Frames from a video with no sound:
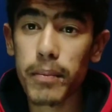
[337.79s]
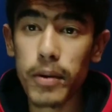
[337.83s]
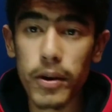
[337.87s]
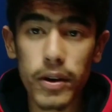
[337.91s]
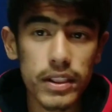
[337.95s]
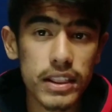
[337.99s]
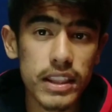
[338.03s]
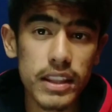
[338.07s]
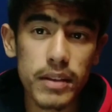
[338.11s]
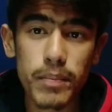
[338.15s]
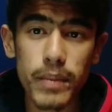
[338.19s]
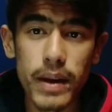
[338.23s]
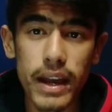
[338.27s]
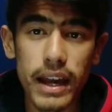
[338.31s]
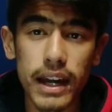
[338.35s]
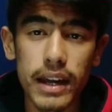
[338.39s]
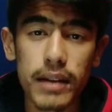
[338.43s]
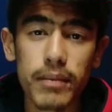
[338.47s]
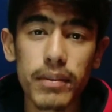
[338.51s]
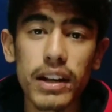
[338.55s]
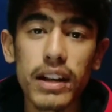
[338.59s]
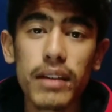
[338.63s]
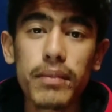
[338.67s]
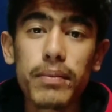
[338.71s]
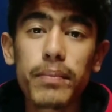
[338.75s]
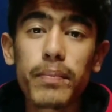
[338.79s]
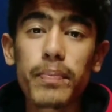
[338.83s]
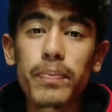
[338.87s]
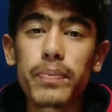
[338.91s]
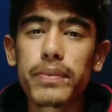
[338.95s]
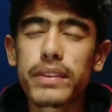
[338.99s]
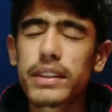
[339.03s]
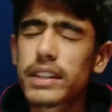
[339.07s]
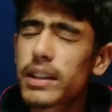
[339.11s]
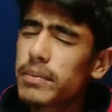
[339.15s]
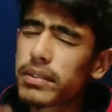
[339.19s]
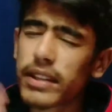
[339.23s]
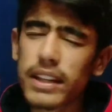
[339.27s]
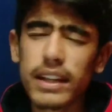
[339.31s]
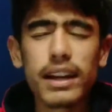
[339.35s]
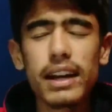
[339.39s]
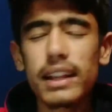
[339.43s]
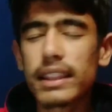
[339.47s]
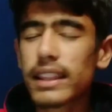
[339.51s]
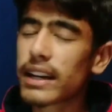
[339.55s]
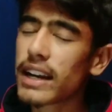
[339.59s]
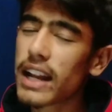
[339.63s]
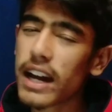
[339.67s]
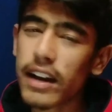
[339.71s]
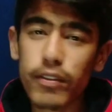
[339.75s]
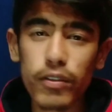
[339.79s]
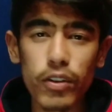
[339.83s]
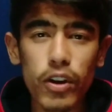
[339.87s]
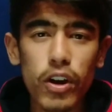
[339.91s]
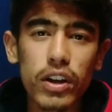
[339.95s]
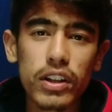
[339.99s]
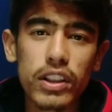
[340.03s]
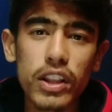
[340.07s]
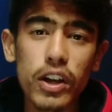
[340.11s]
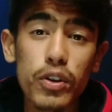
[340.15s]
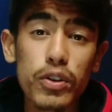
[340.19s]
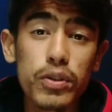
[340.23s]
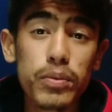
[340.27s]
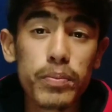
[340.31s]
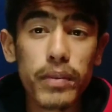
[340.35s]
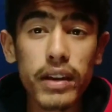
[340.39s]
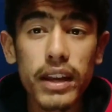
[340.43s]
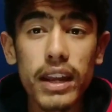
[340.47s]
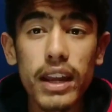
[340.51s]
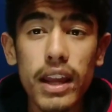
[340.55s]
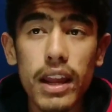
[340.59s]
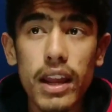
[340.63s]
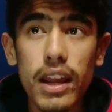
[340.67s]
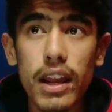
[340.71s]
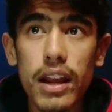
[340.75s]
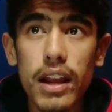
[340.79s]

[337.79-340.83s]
बहुत ही भयंकर मतलब सबसे खतरनाक व्लॉग था उसमें